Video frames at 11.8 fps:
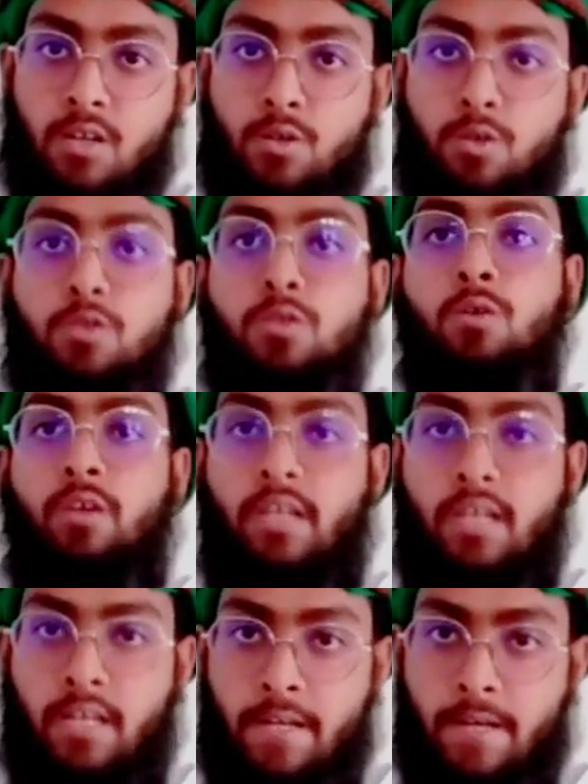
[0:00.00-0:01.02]
সুস্থ হয়ে
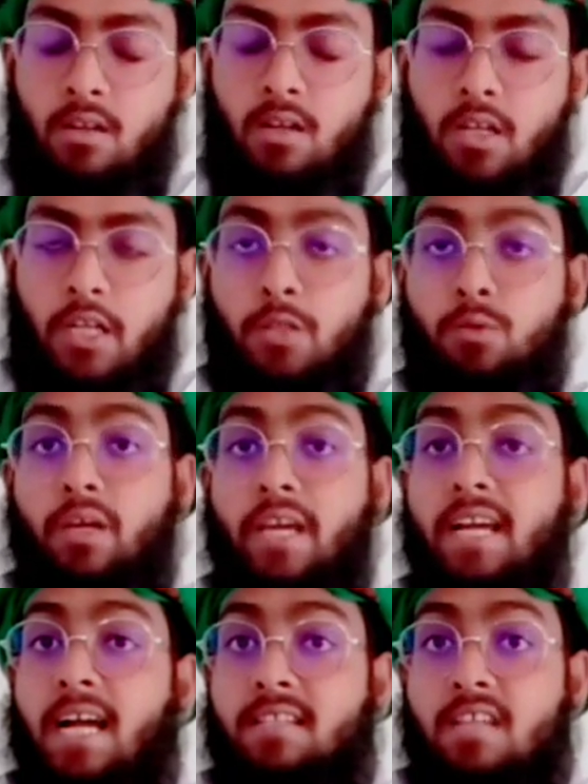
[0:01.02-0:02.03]
গেলেন কিন্তু এই
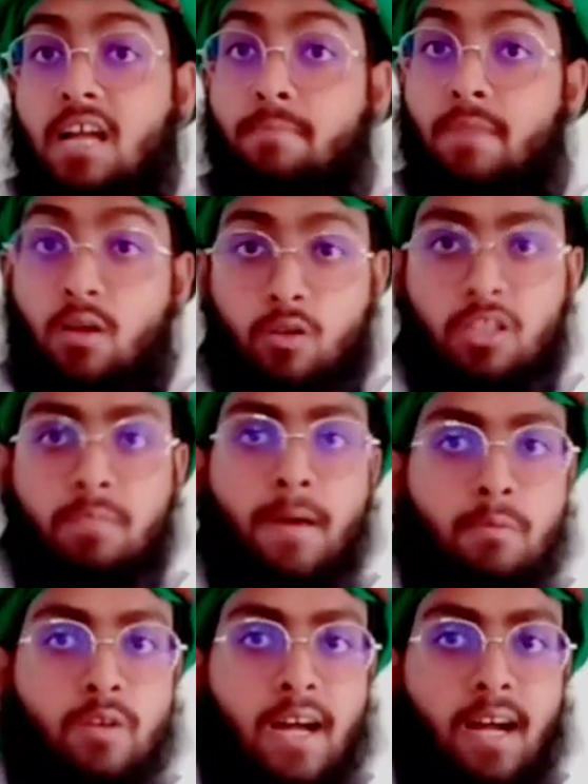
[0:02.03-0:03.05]
কাজটা আমরা করতে
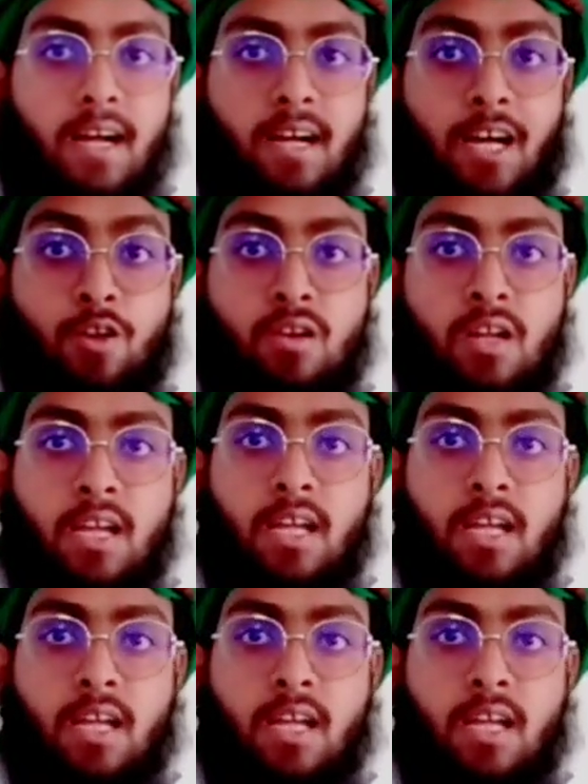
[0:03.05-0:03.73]
পারবো না কারণ